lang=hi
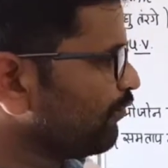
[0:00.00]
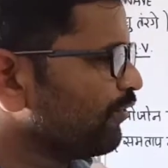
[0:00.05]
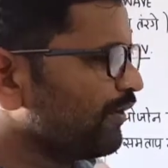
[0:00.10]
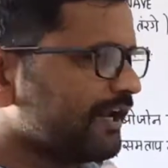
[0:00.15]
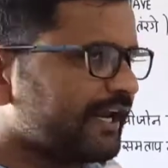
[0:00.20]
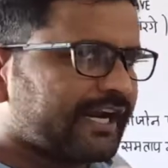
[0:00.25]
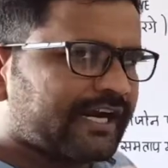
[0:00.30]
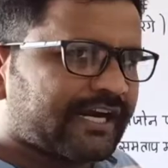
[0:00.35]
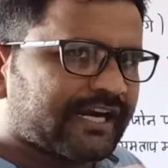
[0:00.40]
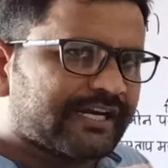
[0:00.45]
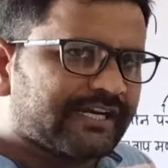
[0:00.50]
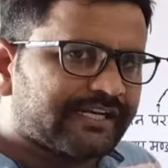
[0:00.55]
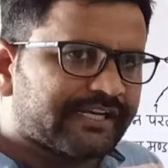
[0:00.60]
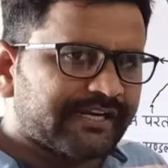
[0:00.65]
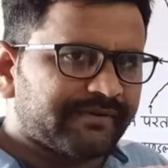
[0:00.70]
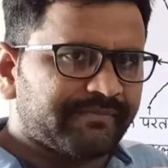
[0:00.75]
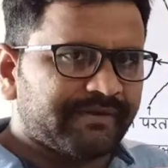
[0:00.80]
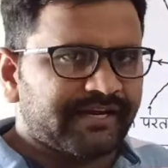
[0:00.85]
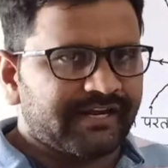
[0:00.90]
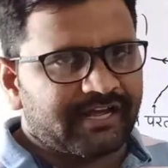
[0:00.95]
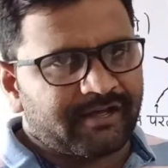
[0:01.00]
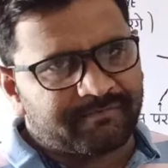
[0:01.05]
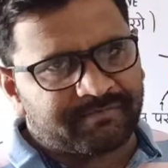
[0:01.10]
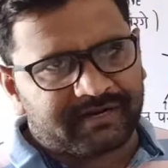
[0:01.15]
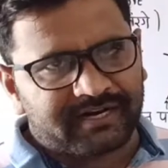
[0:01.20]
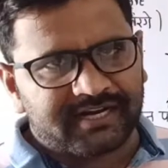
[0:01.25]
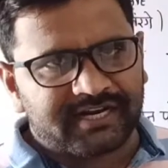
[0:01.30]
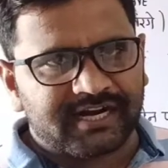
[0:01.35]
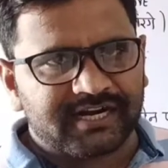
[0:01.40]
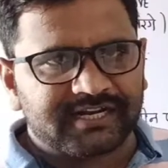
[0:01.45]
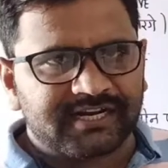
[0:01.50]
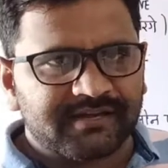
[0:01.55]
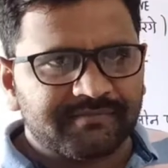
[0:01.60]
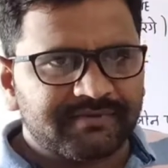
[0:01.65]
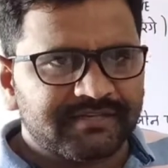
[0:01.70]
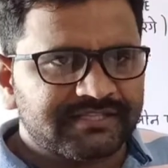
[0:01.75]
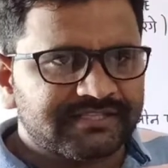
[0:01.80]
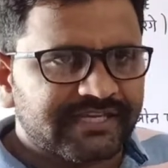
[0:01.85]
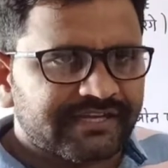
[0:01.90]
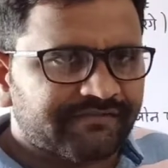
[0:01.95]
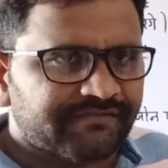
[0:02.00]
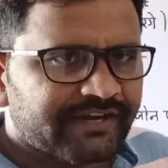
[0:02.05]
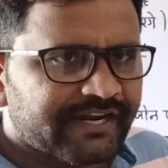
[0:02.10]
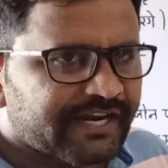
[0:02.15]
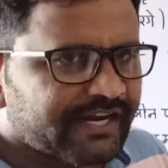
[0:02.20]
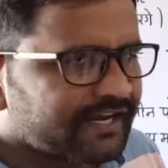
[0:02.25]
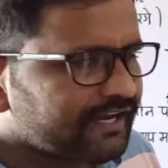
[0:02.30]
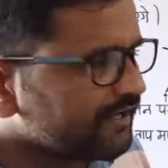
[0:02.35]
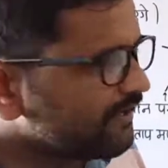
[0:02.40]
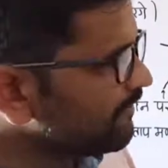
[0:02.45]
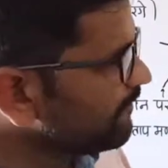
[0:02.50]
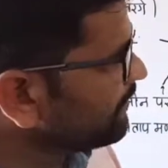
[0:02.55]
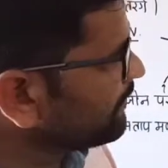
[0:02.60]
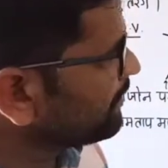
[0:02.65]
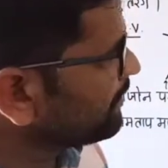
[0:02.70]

वो एक घंटे में आपका डाटा भी सेव रहेगा